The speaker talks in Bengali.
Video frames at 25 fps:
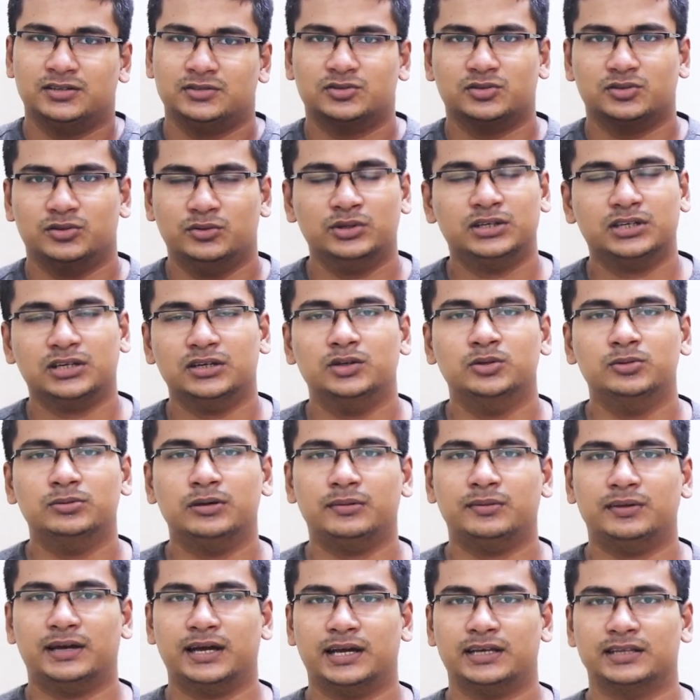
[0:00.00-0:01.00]
সো ওইটা
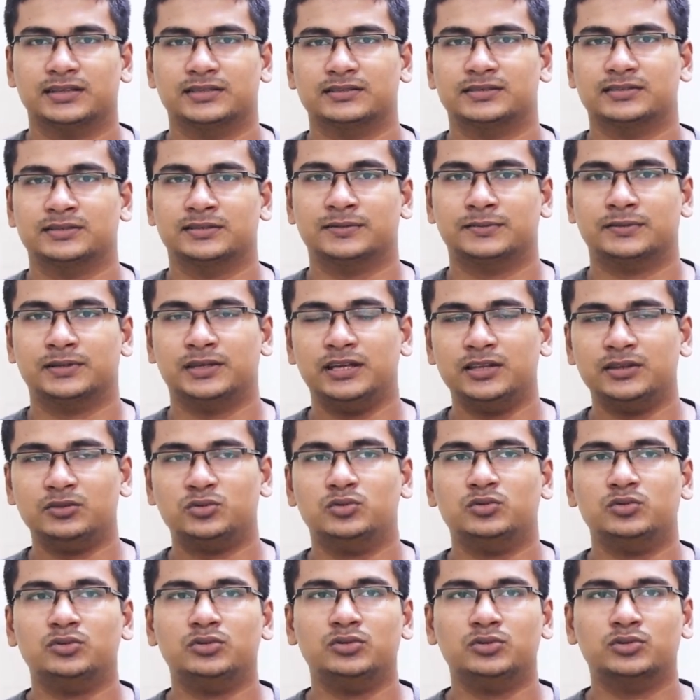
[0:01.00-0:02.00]
ওইভাবে আগাইতেছে
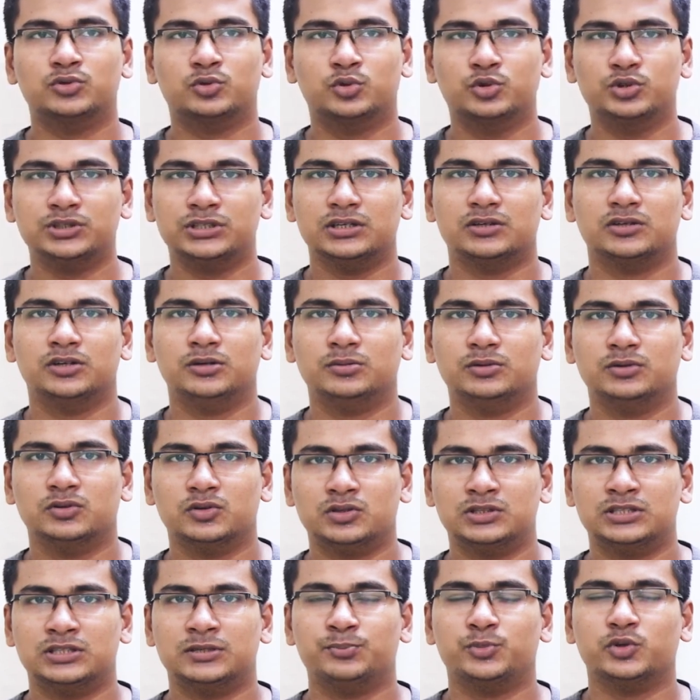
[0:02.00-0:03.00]
কিন্তু খুশির খবর
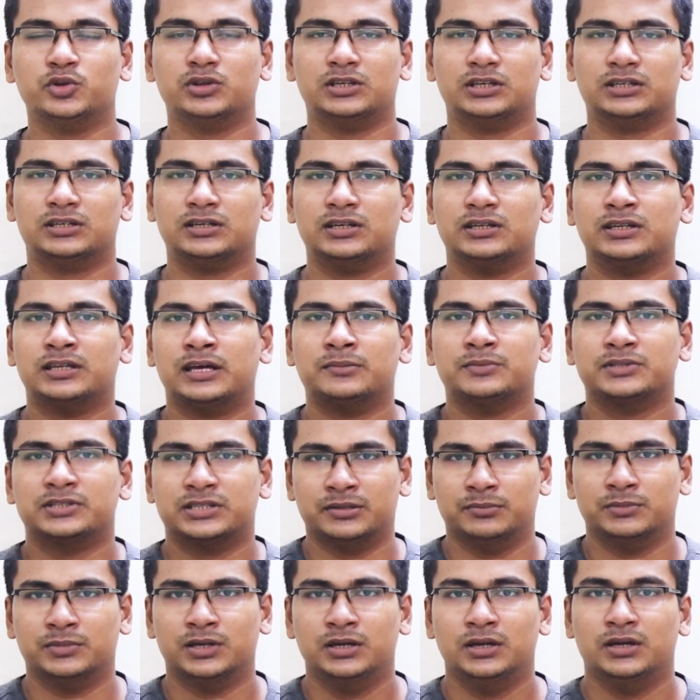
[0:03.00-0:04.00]
হচ্ছে প্রত্যেকটার দাম
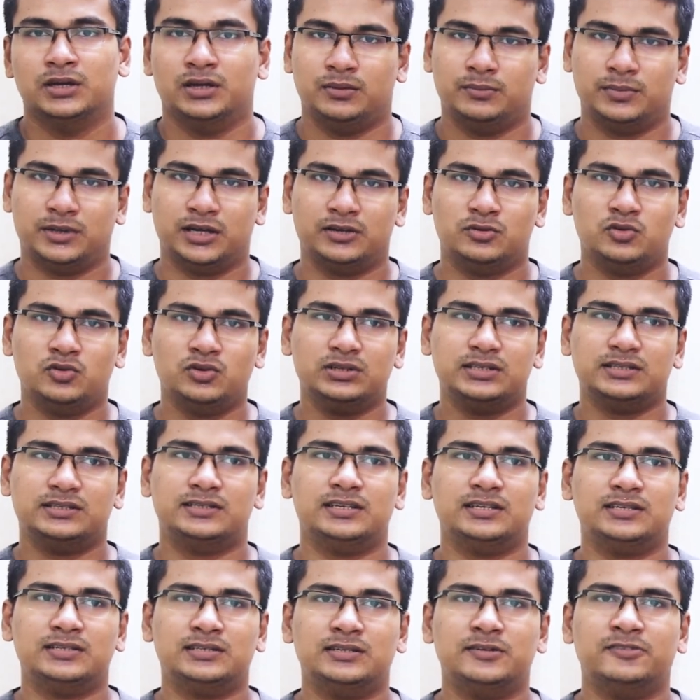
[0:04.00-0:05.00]
সেম মানে টোয়েন্টি
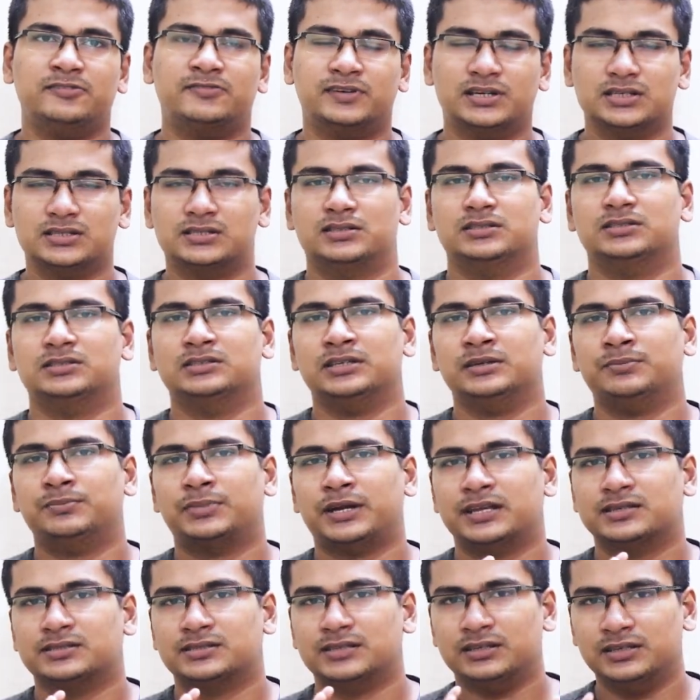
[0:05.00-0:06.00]
সিক্সটি ফার্স্ট যেই
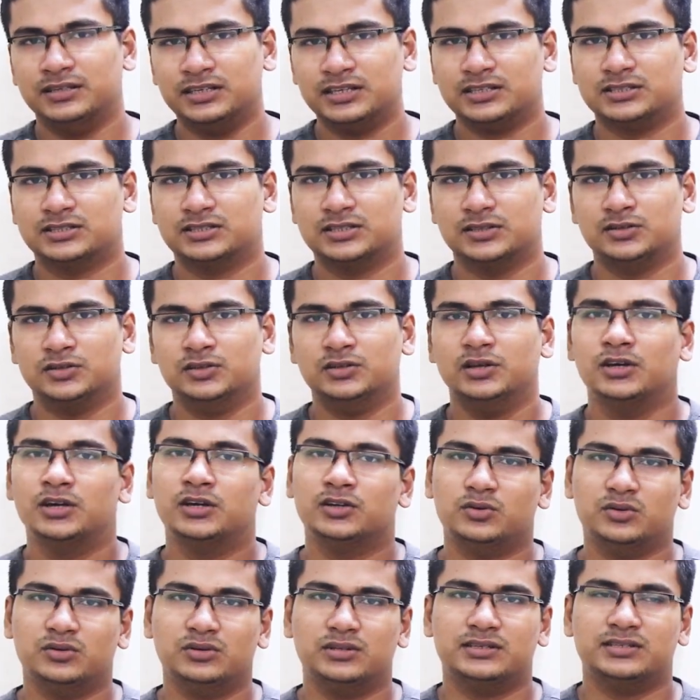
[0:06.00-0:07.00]
প্রাইসটা নিয়ে আসছিল
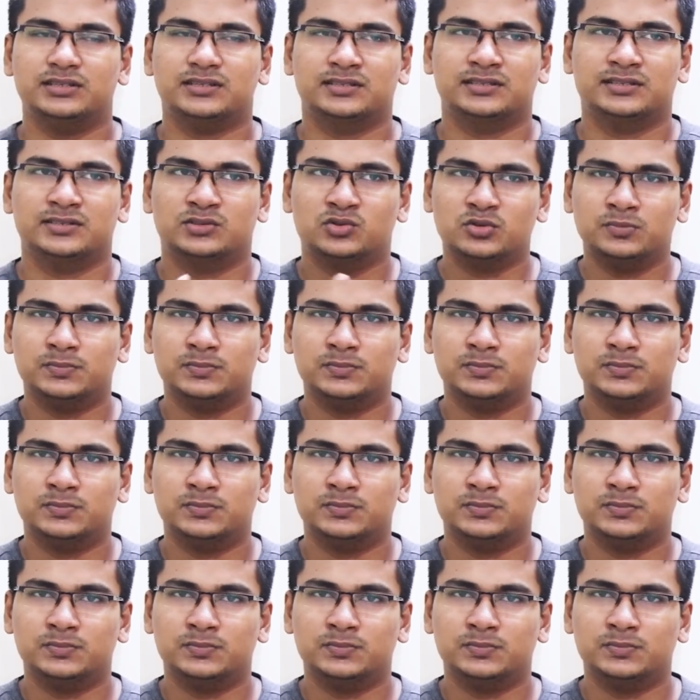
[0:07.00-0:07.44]
টোয়েন্টি সিক্সটি